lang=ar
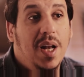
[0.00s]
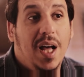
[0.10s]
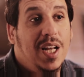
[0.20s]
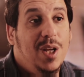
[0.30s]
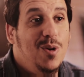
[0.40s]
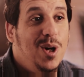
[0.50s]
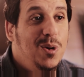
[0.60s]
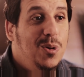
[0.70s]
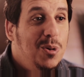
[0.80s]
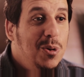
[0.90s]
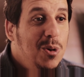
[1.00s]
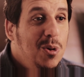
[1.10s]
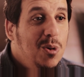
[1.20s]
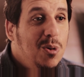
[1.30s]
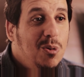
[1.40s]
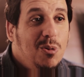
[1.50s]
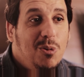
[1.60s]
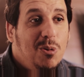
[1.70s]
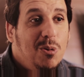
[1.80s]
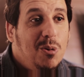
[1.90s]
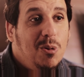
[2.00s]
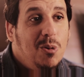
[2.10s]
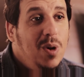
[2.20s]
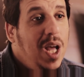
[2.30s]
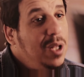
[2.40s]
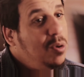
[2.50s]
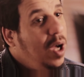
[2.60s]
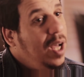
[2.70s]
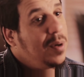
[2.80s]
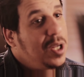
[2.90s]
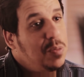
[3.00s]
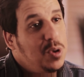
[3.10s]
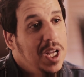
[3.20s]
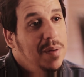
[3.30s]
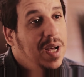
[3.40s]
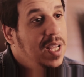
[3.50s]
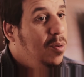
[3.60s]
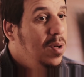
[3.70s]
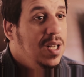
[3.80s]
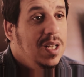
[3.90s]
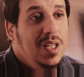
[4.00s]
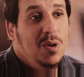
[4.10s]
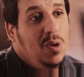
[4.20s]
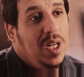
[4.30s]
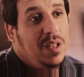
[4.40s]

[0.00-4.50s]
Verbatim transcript: ما لحقني والو واللي عنده حاجه كاش مشكل معايا ولا يقول